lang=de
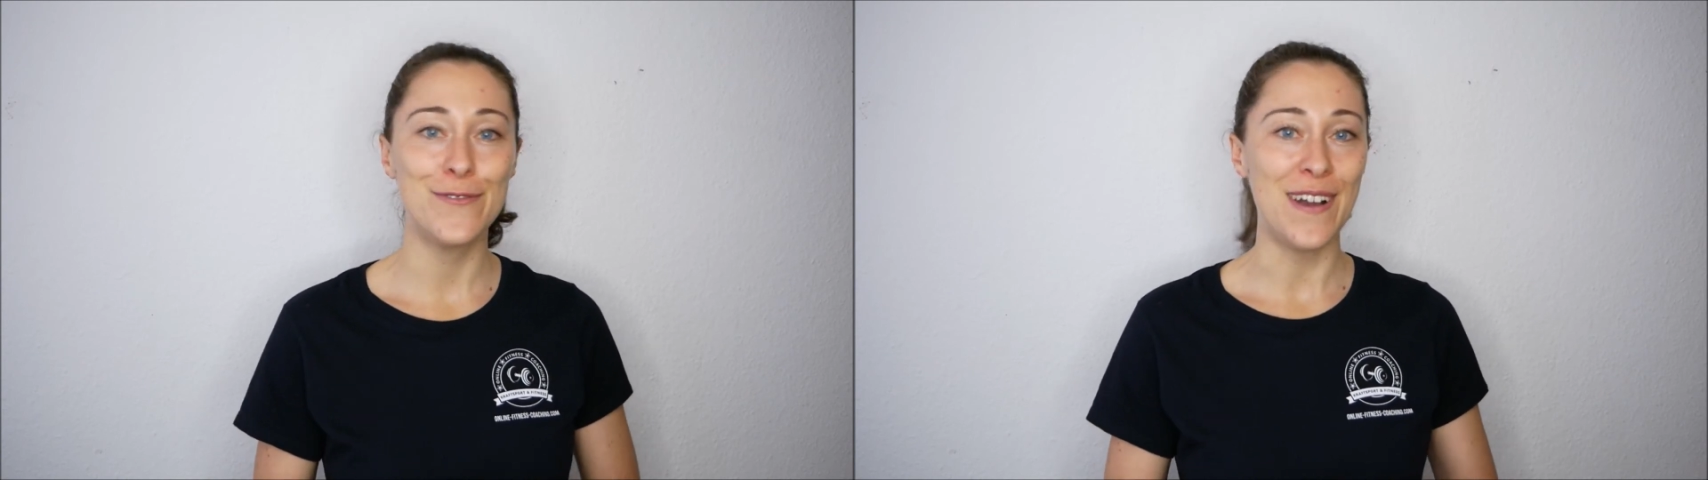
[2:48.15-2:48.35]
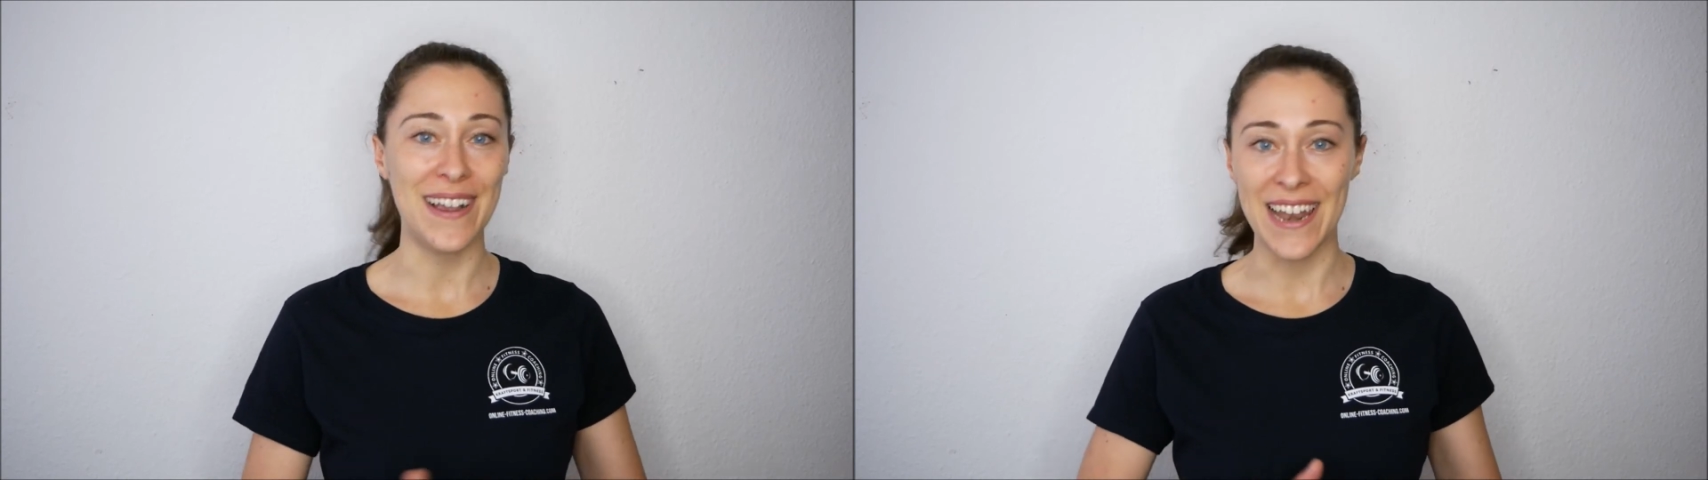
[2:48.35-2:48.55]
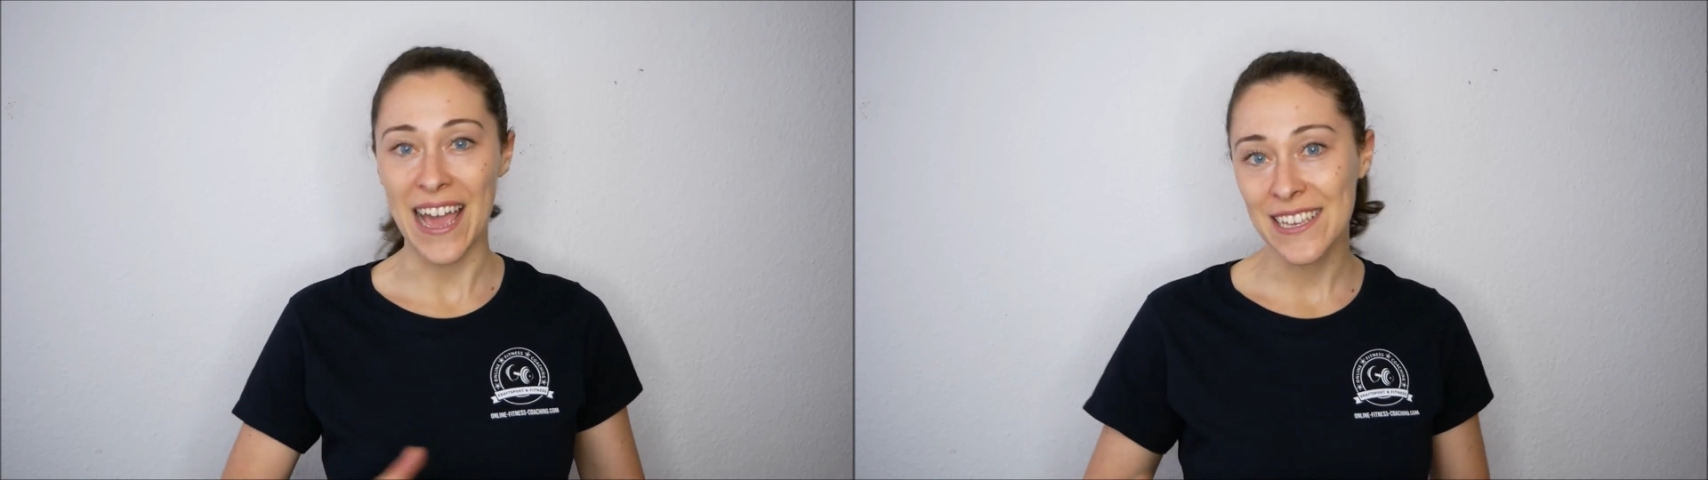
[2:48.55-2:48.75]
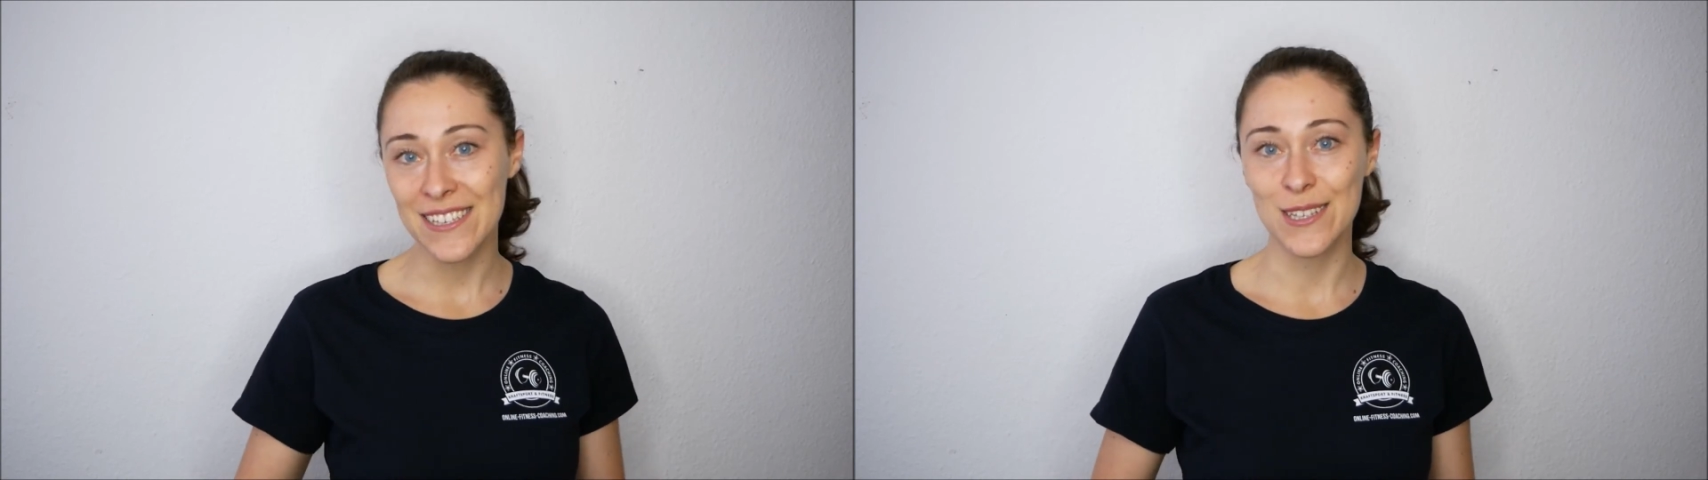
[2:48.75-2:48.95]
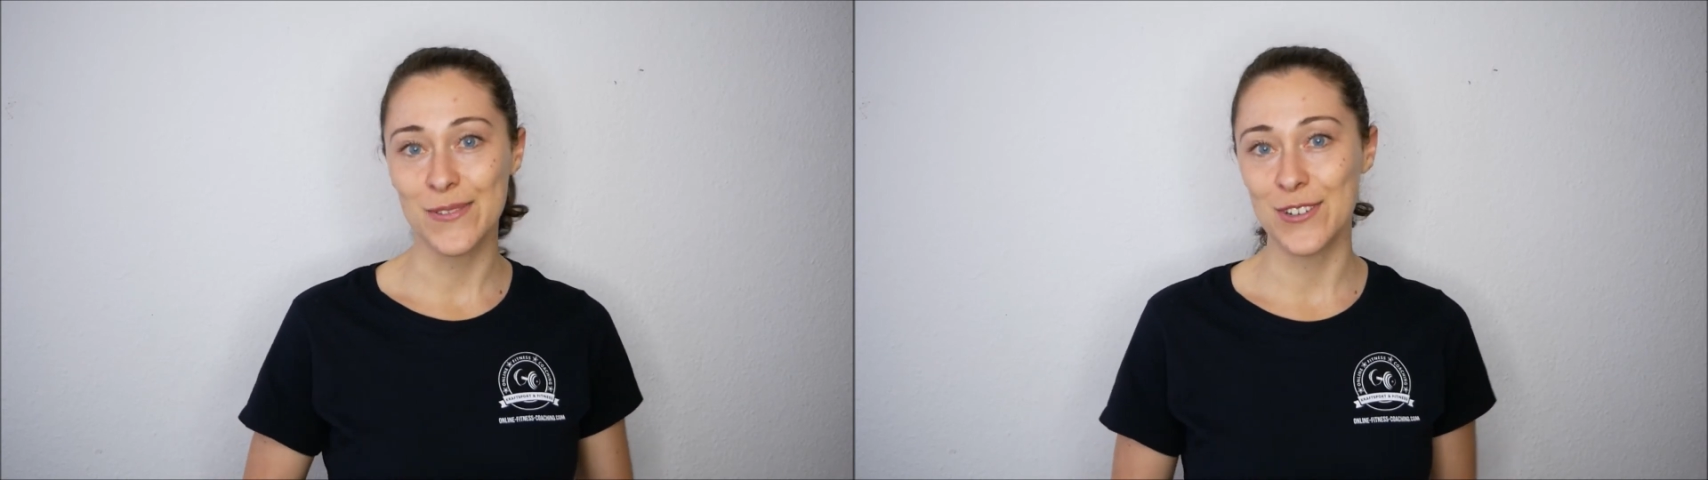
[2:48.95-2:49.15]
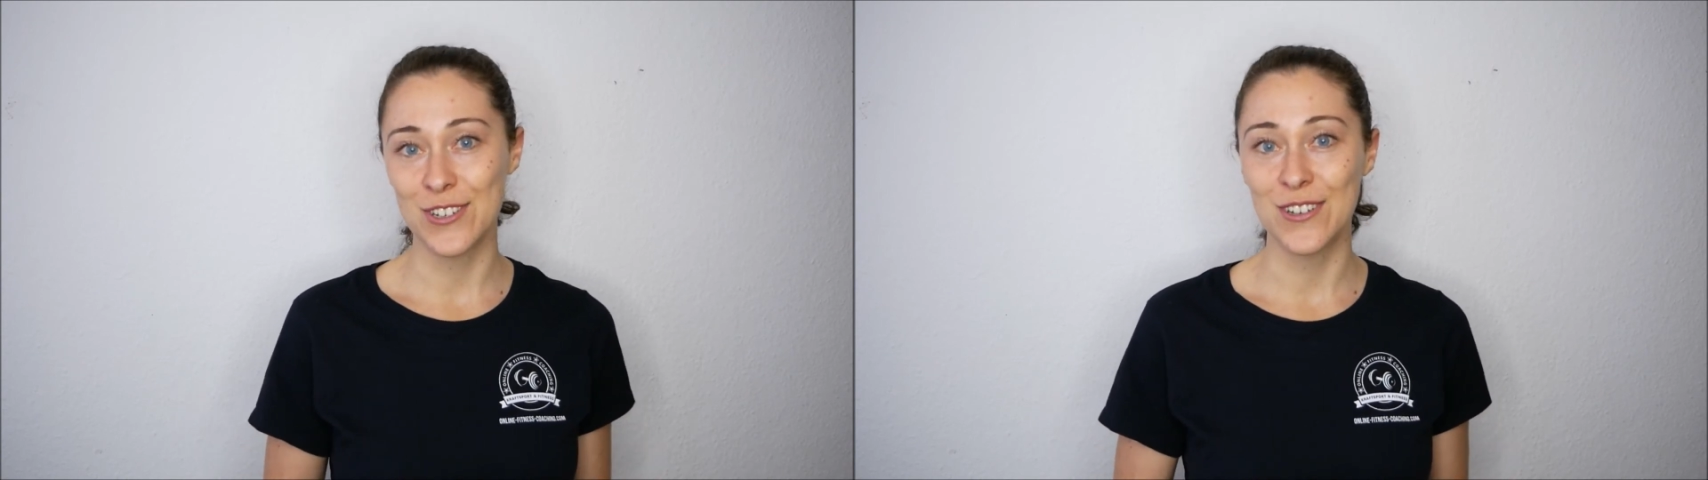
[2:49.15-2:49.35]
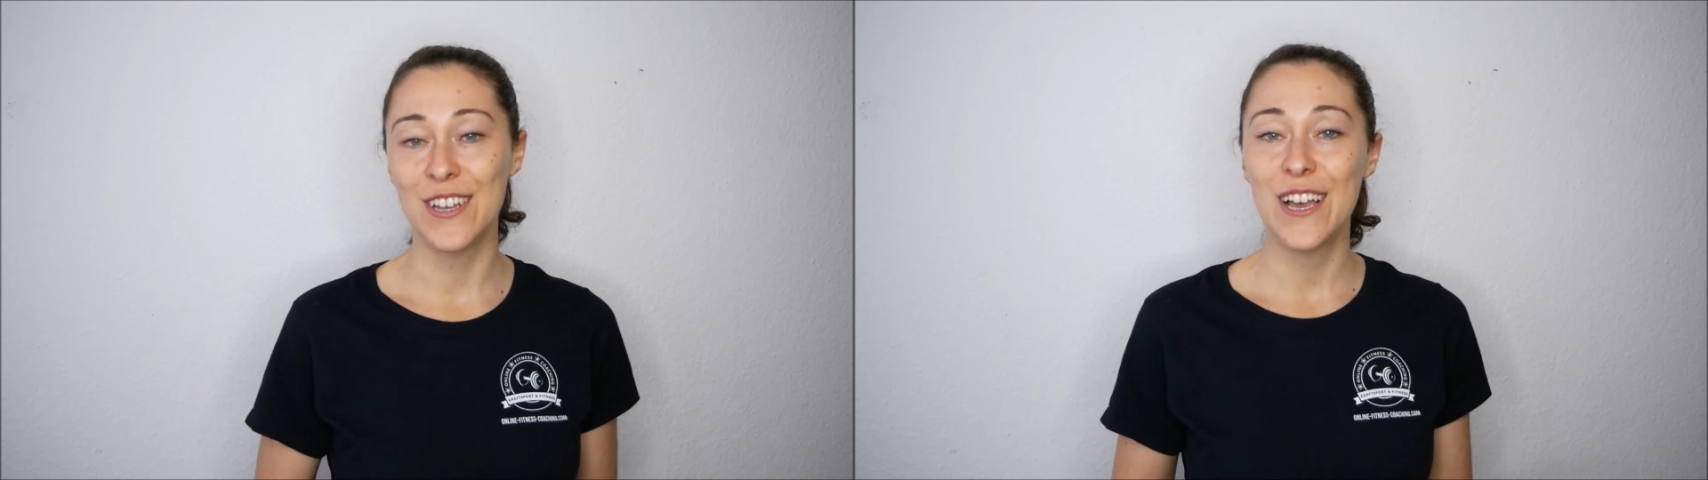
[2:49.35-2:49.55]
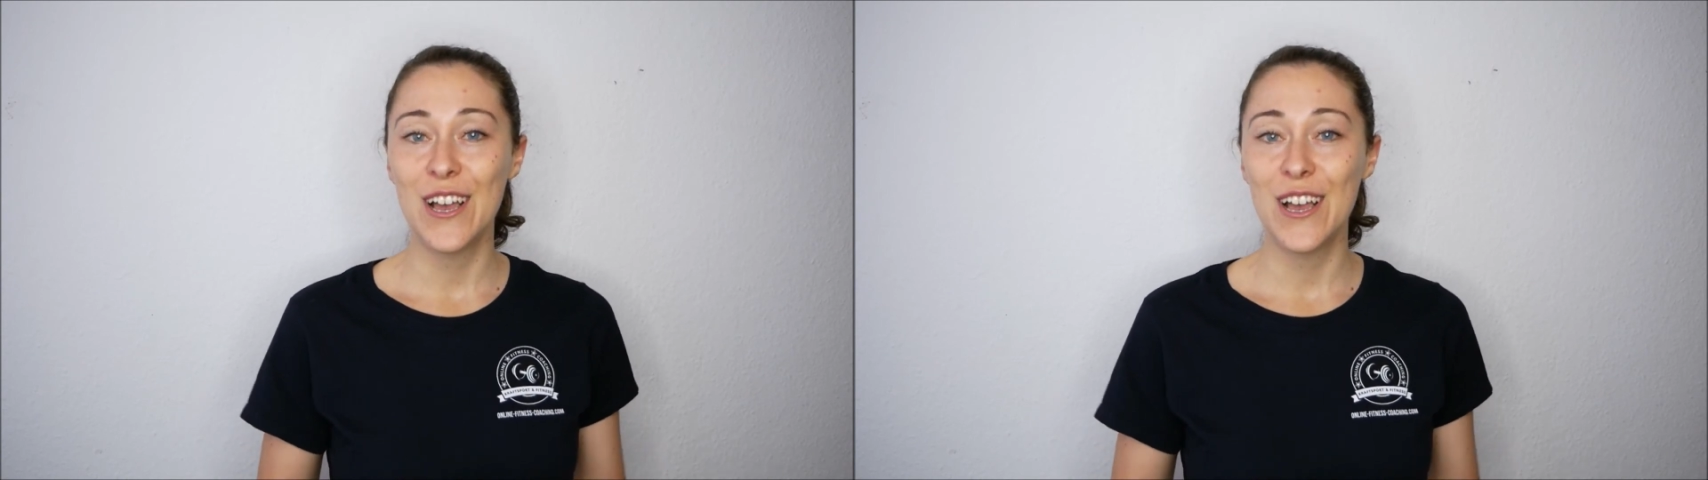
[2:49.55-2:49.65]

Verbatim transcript: Vergleiche zwischen